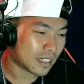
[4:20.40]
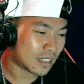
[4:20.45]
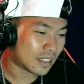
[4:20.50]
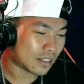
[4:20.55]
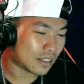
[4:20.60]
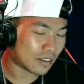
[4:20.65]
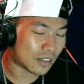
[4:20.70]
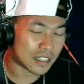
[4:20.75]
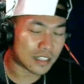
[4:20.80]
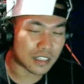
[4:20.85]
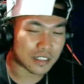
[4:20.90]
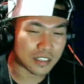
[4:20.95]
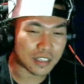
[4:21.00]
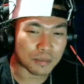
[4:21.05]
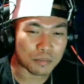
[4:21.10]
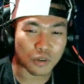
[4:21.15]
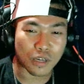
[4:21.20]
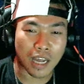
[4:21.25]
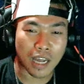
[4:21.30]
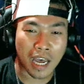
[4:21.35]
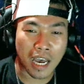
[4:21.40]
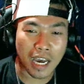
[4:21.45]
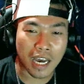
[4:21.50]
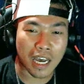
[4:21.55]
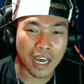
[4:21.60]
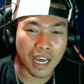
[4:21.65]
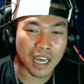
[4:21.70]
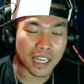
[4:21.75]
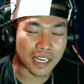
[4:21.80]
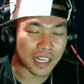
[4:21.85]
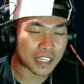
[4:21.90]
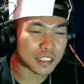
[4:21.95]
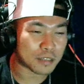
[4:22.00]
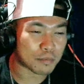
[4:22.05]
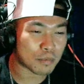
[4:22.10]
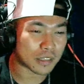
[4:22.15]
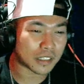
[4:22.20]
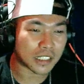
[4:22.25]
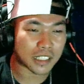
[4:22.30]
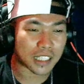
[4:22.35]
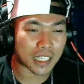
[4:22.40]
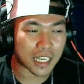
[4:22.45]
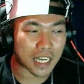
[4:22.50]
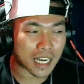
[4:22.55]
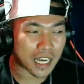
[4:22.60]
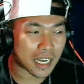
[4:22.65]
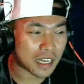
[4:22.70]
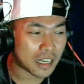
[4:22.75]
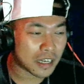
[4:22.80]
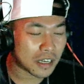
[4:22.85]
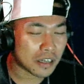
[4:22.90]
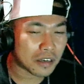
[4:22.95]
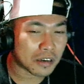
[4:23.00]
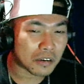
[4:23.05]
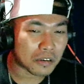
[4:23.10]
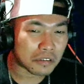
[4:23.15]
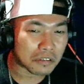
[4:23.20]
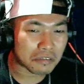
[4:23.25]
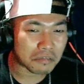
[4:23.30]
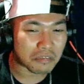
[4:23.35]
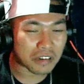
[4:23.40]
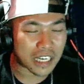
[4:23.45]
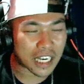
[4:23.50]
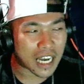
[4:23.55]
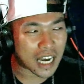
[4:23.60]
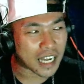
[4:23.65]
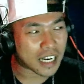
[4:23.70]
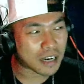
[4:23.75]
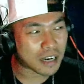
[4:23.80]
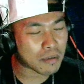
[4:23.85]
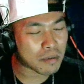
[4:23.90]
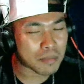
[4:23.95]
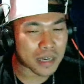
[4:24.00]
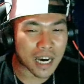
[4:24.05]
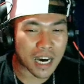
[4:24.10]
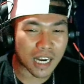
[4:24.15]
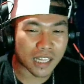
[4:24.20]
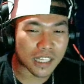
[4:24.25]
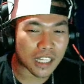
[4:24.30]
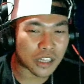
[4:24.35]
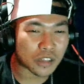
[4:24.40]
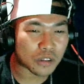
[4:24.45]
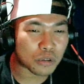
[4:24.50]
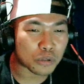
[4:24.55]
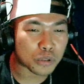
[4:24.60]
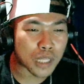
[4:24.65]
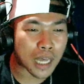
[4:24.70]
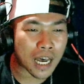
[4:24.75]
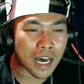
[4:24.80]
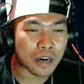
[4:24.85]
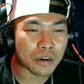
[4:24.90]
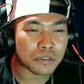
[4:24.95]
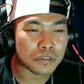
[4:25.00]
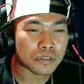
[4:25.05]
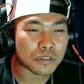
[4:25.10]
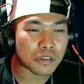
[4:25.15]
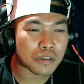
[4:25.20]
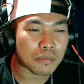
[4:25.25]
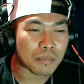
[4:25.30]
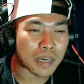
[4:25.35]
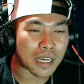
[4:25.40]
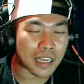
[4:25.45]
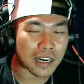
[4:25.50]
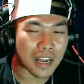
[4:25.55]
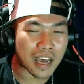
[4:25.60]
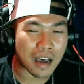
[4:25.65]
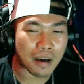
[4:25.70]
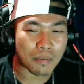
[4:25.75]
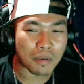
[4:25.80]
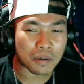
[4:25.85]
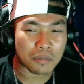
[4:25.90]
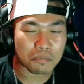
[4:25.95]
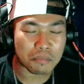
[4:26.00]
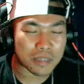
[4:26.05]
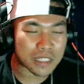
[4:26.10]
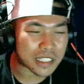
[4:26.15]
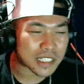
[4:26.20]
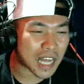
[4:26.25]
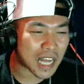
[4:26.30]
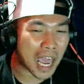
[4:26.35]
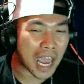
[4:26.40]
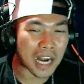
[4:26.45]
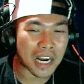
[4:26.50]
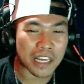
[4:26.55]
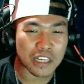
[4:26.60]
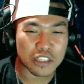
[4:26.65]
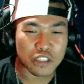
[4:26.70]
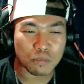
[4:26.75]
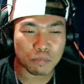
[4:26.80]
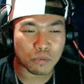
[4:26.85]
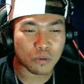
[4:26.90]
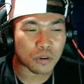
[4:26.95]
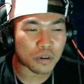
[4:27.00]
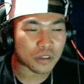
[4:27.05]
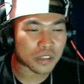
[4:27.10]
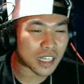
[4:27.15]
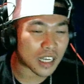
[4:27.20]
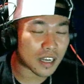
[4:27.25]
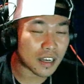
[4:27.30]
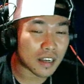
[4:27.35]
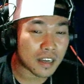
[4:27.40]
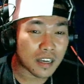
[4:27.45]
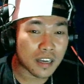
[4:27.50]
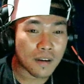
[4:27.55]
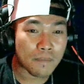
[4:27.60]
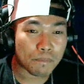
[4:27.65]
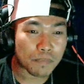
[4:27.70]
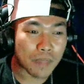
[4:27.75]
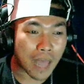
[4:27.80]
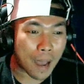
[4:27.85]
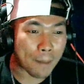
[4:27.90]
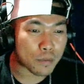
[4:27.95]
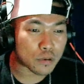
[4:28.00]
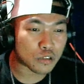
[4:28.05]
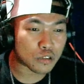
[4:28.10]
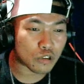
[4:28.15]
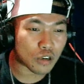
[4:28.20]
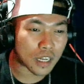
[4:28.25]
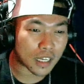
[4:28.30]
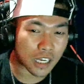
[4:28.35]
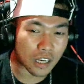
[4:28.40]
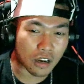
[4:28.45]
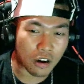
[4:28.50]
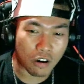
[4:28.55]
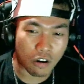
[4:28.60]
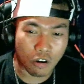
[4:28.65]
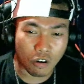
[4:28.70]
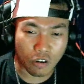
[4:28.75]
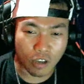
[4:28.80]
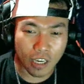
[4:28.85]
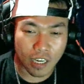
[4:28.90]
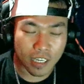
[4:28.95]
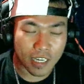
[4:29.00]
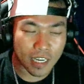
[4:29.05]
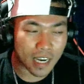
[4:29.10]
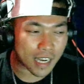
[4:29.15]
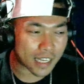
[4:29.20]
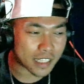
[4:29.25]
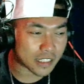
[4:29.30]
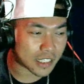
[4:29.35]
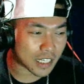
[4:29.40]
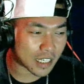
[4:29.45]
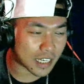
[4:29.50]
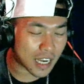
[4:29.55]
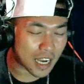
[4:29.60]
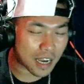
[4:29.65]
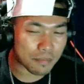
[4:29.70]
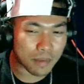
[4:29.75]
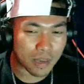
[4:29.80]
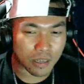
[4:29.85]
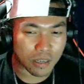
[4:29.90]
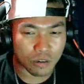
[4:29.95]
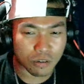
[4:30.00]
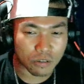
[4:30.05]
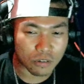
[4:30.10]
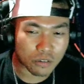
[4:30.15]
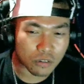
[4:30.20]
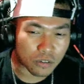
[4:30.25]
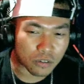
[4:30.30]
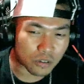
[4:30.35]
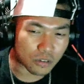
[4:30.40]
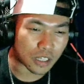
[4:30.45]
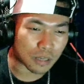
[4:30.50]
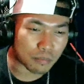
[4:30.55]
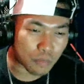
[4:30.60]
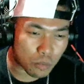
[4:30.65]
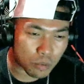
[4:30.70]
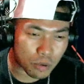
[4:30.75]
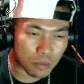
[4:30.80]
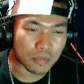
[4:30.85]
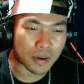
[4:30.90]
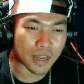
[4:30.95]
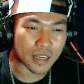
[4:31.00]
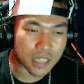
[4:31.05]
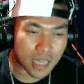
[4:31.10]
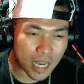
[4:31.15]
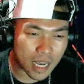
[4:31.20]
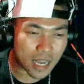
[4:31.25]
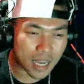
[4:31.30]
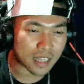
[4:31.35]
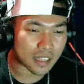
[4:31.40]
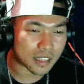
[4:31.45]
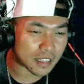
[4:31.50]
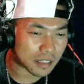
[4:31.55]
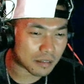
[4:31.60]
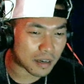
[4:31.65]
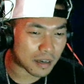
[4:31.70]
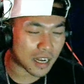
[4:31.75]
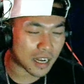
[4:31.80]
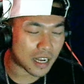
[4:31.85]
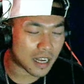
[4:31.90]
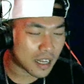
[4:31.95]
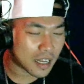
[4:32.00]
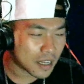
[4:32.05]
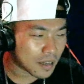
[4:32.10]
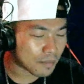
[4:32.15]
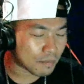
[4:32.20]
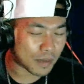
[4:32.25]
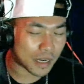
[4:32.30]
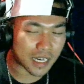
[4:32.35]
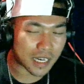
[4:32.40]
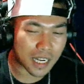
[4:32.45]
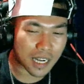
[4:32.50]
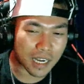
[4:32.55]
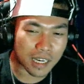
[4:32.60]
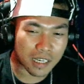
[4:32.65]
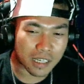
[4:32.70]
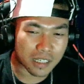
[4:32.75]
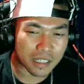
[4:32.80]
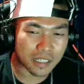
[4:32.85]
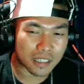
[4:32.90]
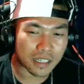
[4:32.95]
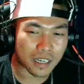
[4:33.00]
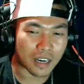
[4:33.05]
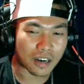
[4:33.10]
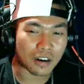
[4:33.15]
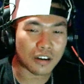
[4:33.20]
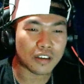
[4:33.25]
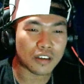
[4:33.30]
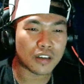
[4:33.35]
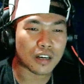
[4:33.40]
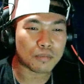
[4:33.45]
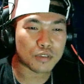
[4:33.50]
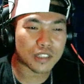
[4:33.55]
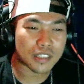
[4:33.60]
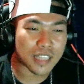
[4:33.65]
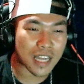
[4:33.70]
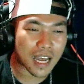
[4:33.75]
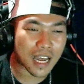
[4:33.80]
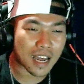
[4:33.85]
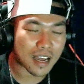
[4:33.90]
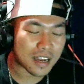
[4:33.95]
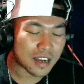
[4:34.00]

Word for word: Nung nagsisimula ka, iniisip kasi nila, wala nang mararating tong taong to, mahira, masayang lang yung suporta. Tapos nung naging okay na, andyan na, medyo nagbo-boom na siya, di ba? Biglang, oy, kamusta?